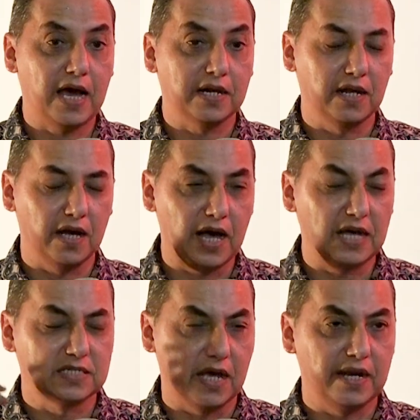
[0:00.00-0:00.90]
ada
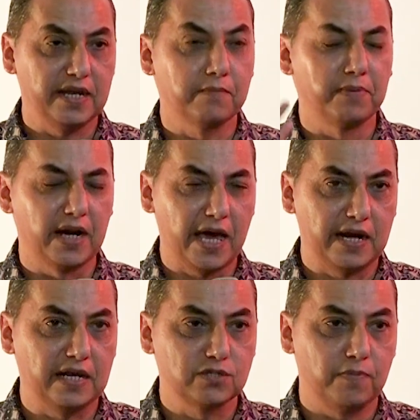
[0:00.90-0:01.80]
ajaran yang benar
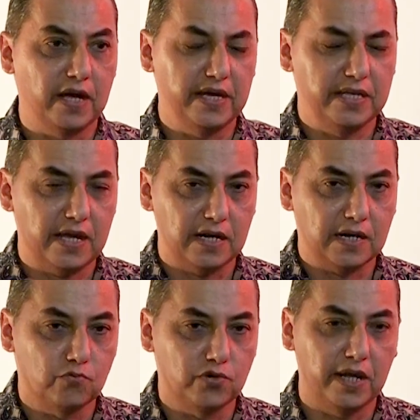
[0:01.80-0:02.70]
dan sebagainya dan
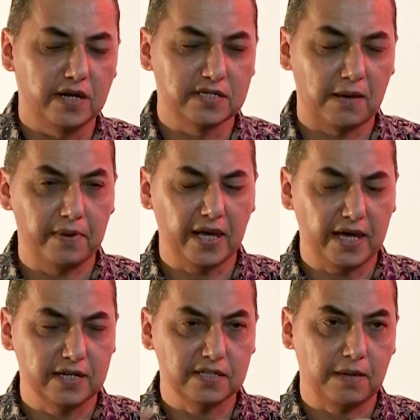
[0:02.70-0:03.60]
kemudian
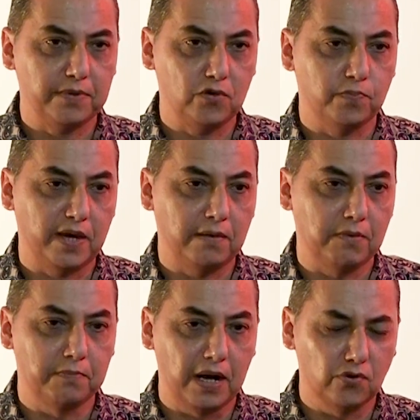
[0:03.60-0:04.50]
disampaikan tapi upaya
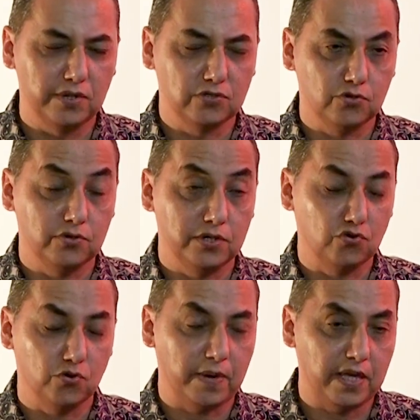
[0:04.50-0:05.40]
membangun itu
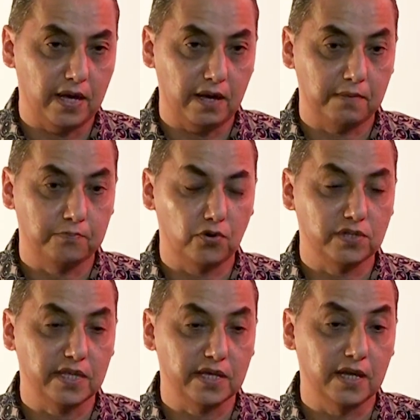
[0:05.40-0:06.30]
itu upaya
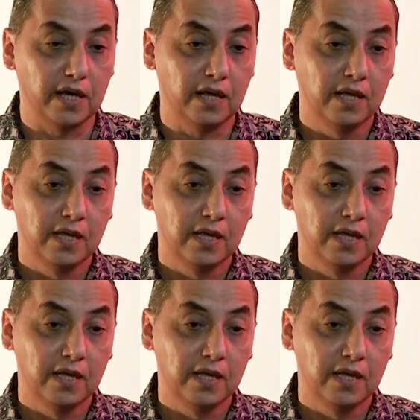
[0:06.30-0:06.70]
politik. Nah,